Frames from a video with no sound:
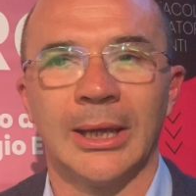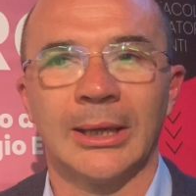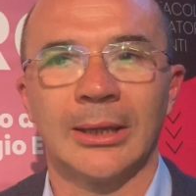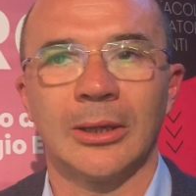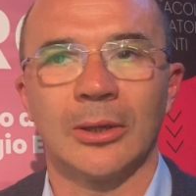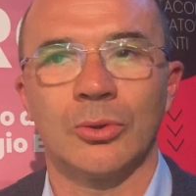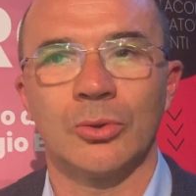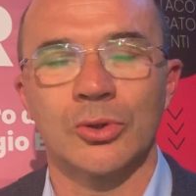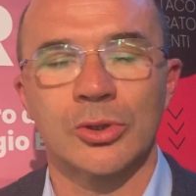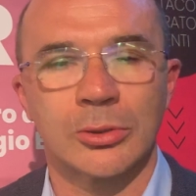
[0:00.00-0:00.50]

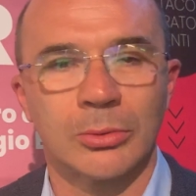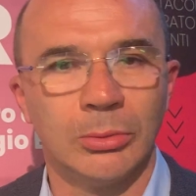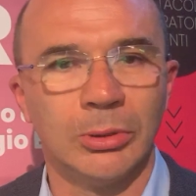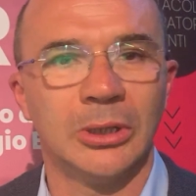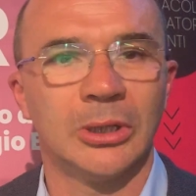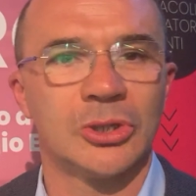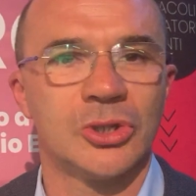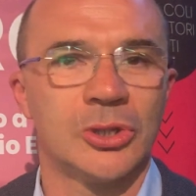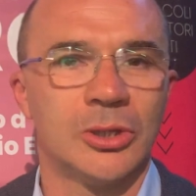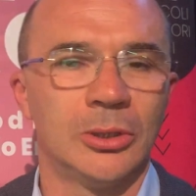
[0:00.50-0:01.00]
anche
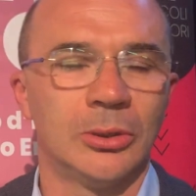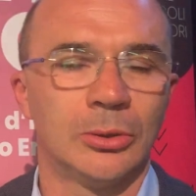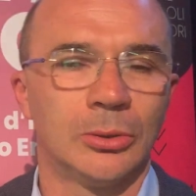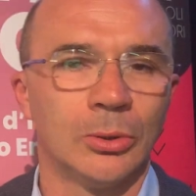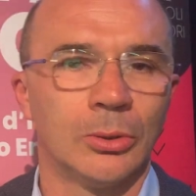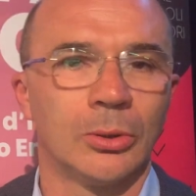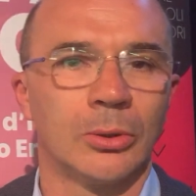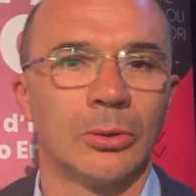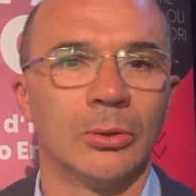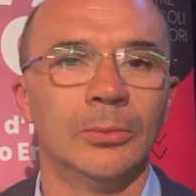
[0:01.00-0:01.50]
costruirci
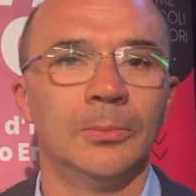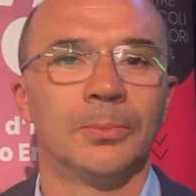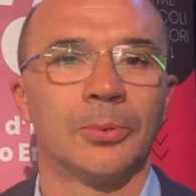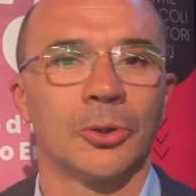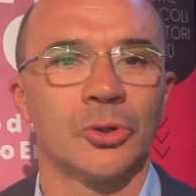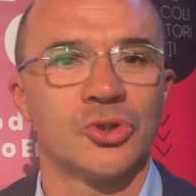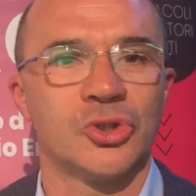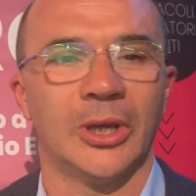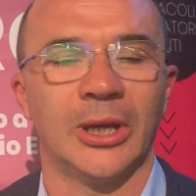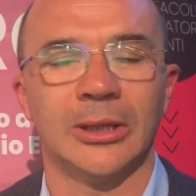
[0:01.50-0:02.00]
intorno un
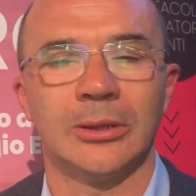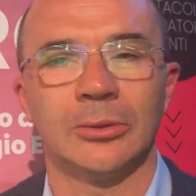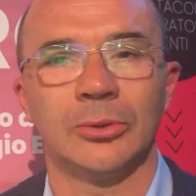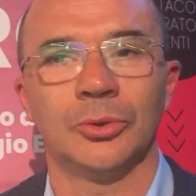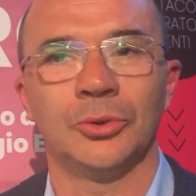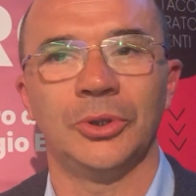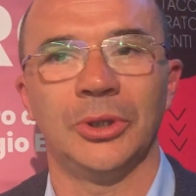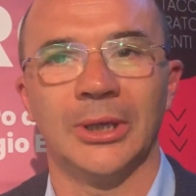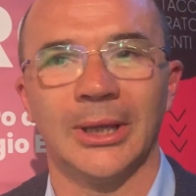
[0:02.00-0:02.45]
progetto di